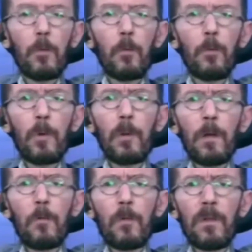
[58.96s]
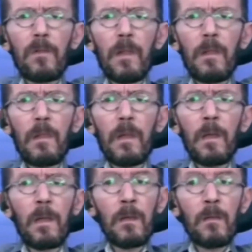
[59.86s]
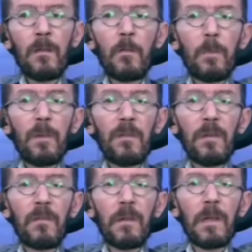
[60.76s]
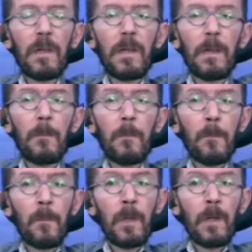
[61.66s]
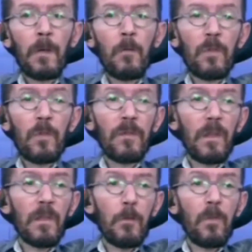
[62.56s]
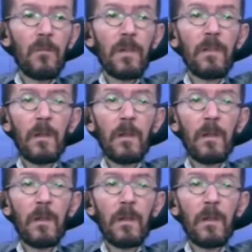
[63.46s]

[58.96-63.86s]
ningún problema en contestarte si no pensase que, que contestarte es una